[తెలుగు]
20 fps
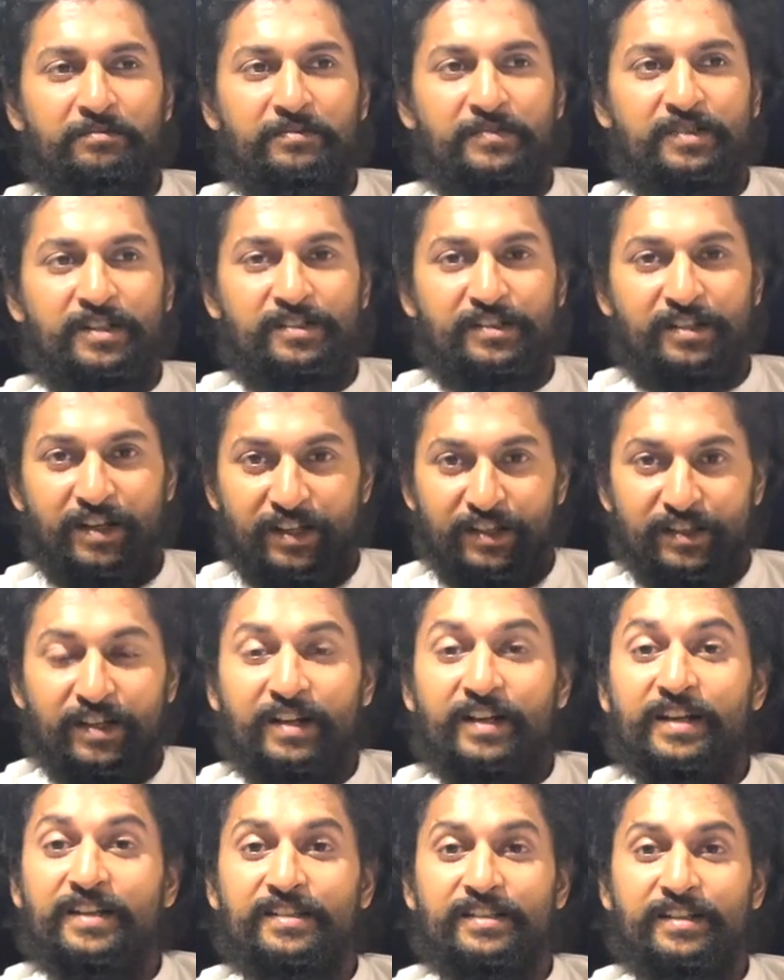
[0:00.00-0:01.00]
సచ్
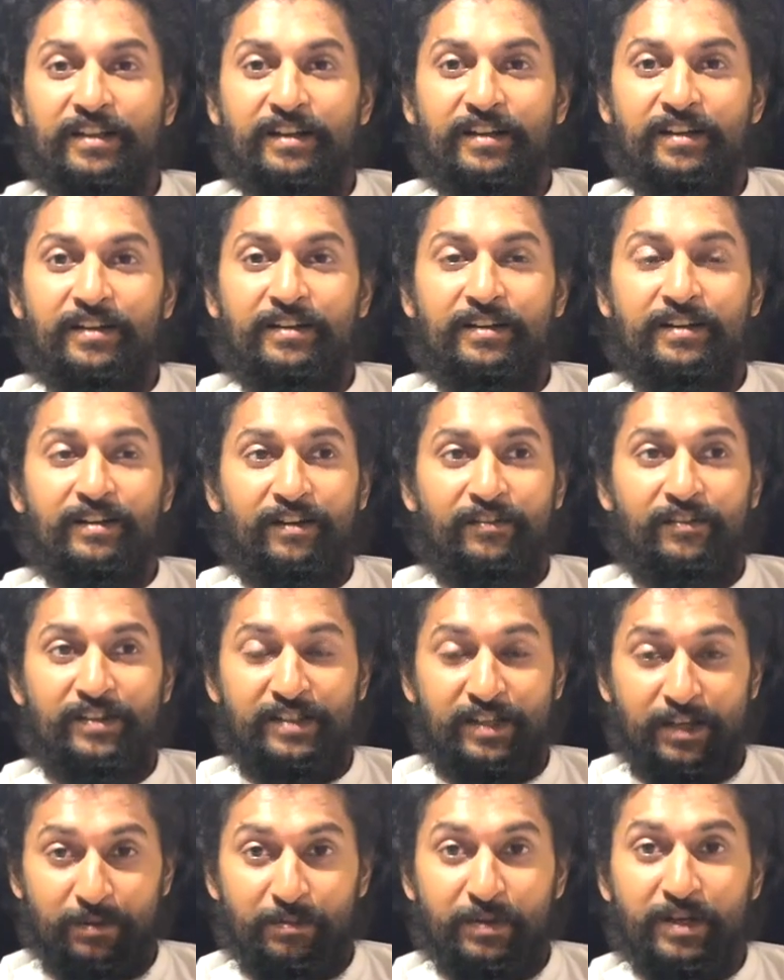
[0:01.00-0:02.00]
లెజెండరీ సింగర్ ఆవిడ
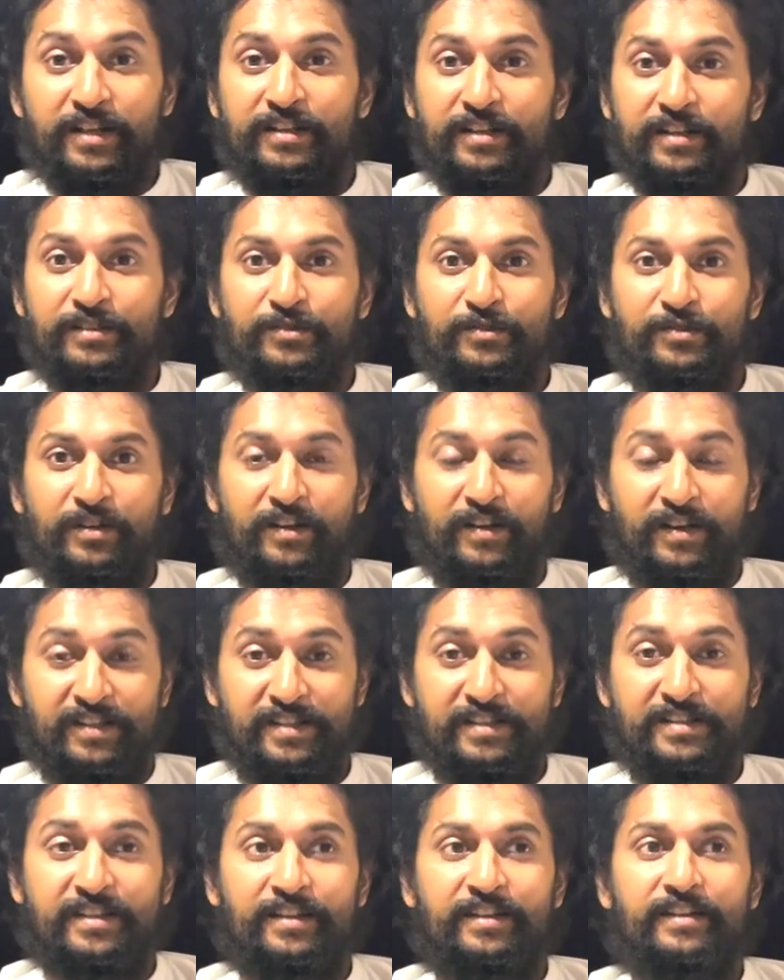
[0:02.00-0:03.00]
సెలబ్రేట్ చేసుకుంటారు
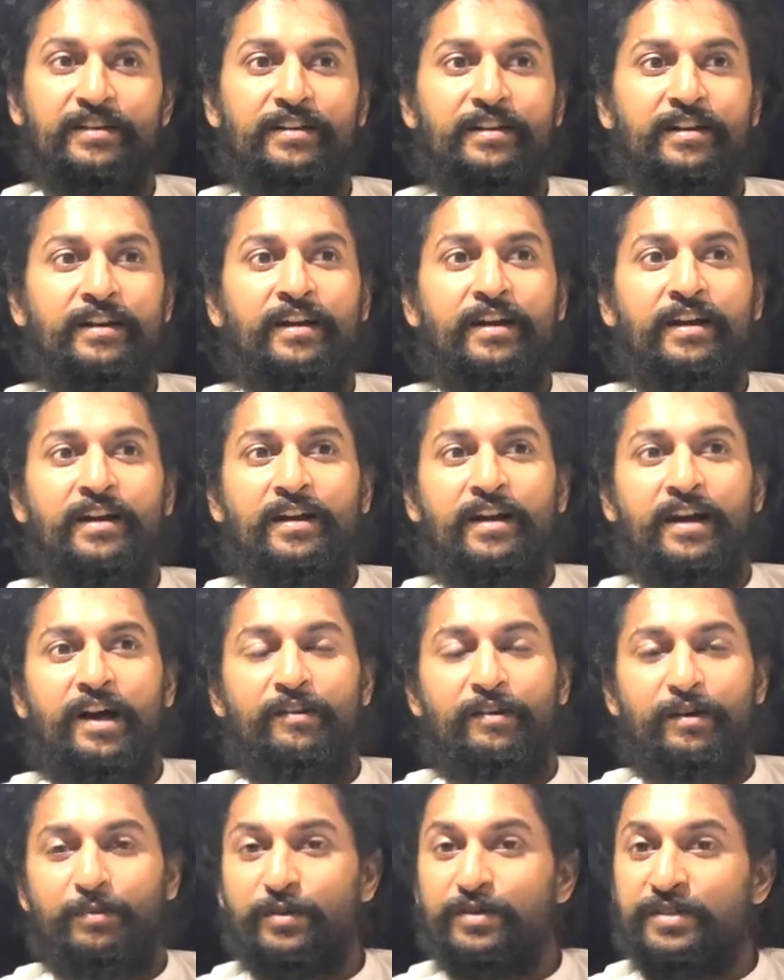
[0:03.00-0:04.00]
యాజ్ అ సింగర్
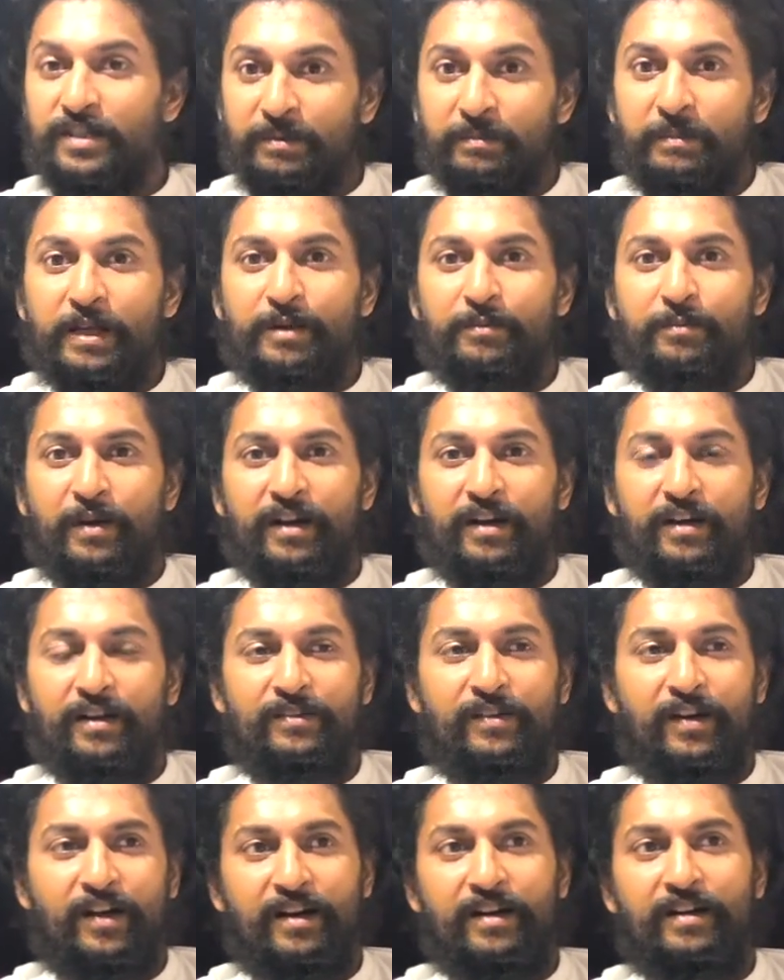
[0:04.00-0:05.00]
ఆవిడ ఇప్పుడు సినిమాలు
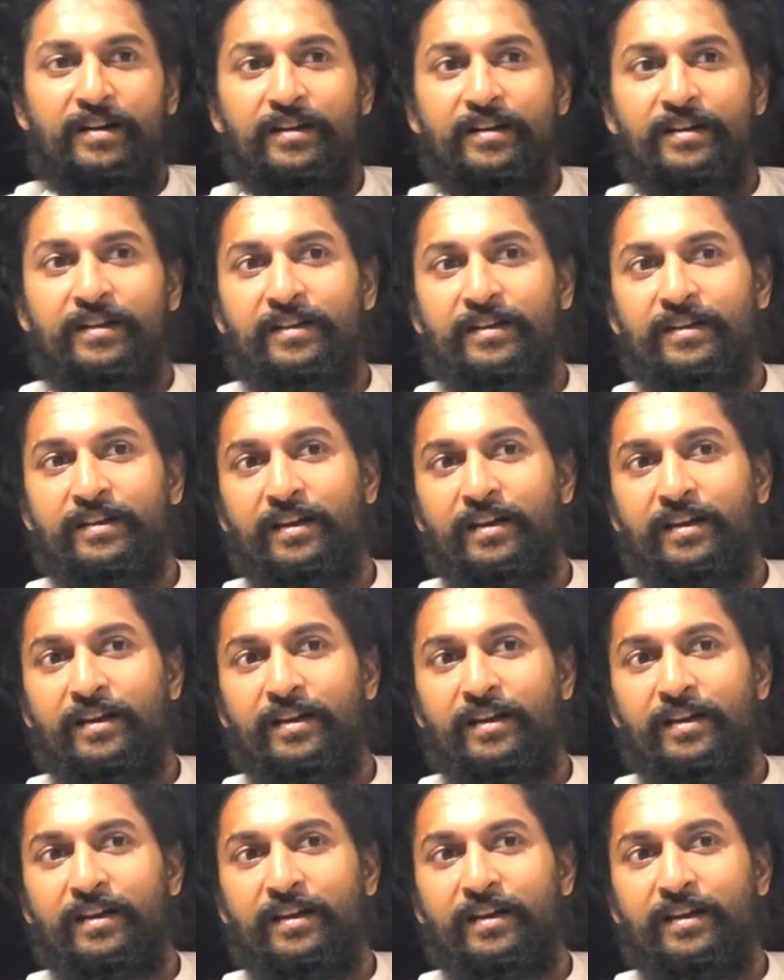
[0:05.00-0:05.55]
పాడలేదు అలాంటి